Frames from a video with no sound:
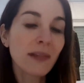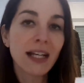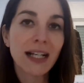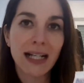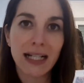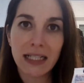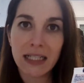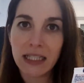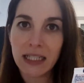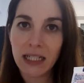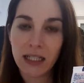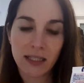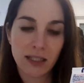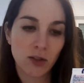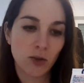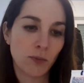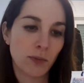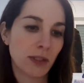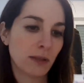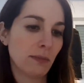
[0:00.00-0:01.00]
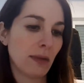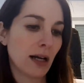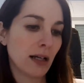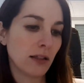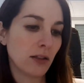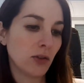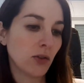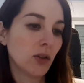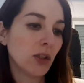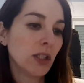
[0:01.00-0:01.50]
canina se non mi
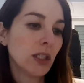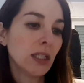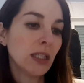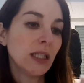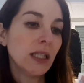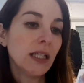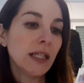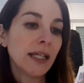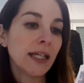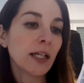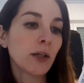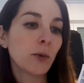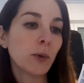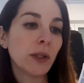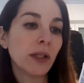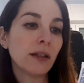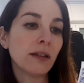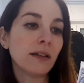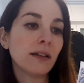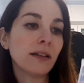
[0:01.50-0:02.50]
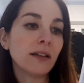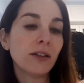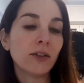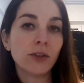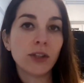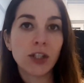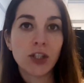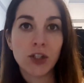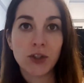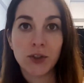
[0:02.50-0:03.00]
sbaglio. E quindi ho
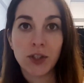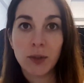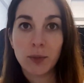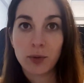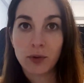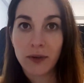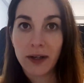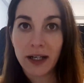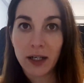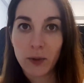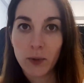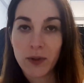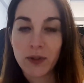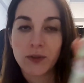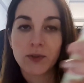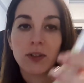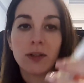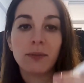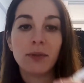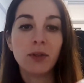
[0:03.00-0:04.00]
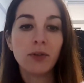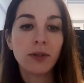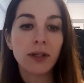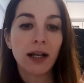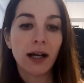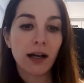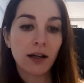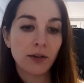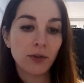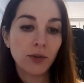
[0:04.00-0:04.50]
deciso di provare questo al meno
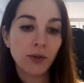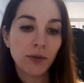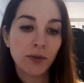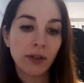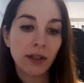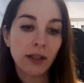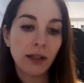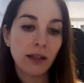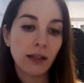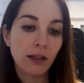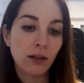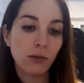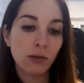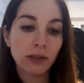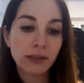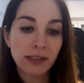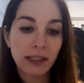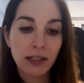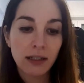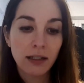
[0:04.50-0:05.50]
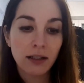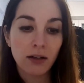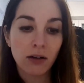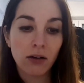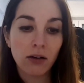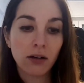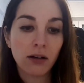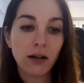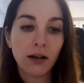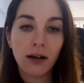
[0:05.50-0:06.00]
grano e lo
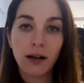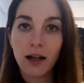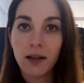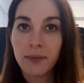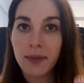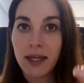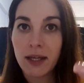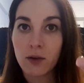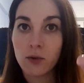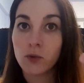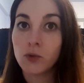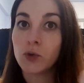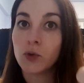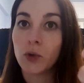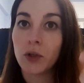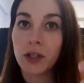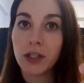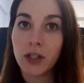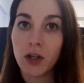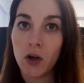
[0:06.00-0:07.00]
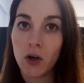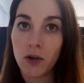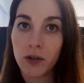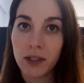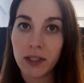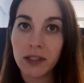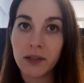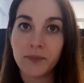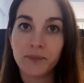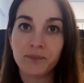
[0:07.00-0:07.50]
alternerò ai miei contorni
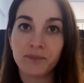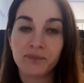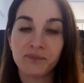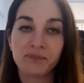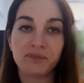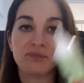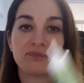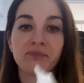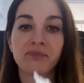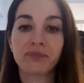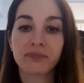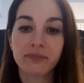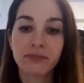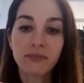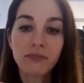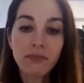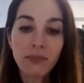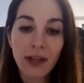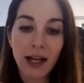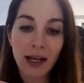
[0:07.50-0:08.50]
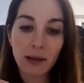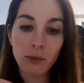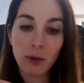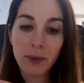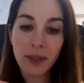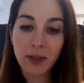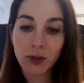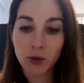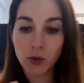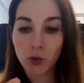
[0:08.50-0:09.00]
occhi. Al
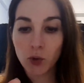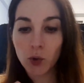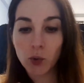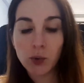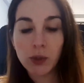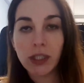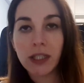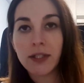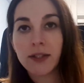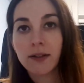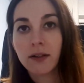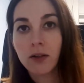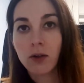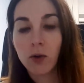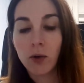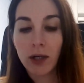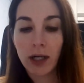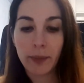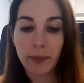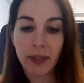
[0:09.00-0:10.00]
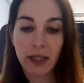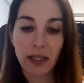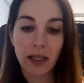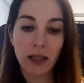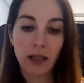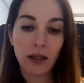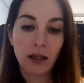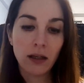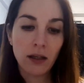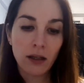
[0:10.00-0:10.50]
momento non lo utilizzo ancora
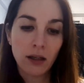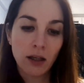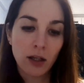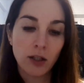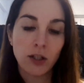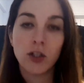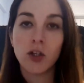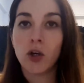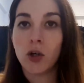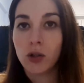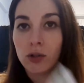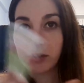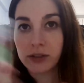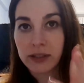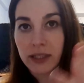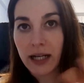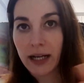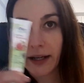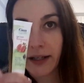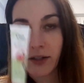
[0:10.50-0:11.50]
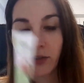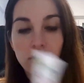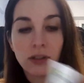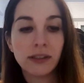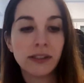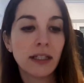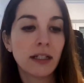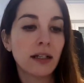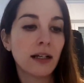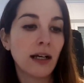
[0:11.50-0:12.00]
perché ne ho tre che sto
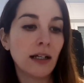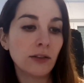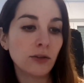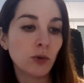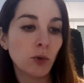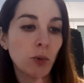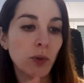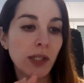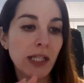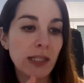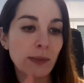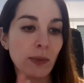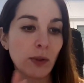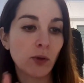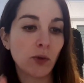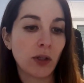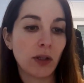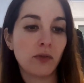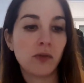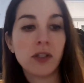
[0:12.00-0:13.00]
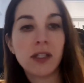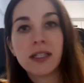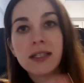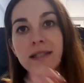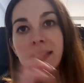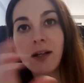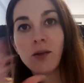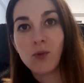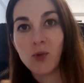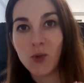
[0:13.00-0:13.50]
alternando, quindi aspetto che
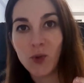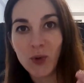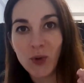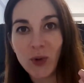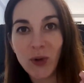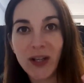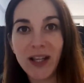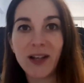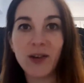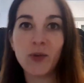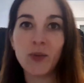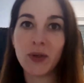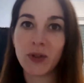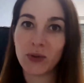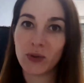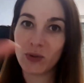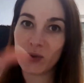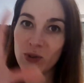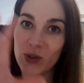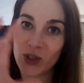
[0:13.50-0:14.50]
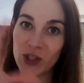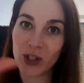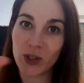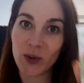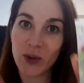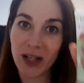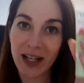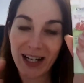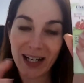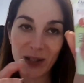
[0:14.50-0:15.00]
finisca uno e lo metto in
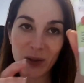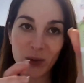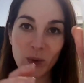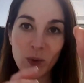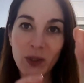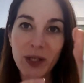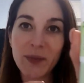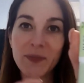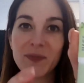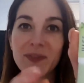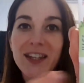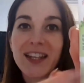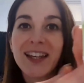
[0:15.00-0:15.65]
ciclo anche a lui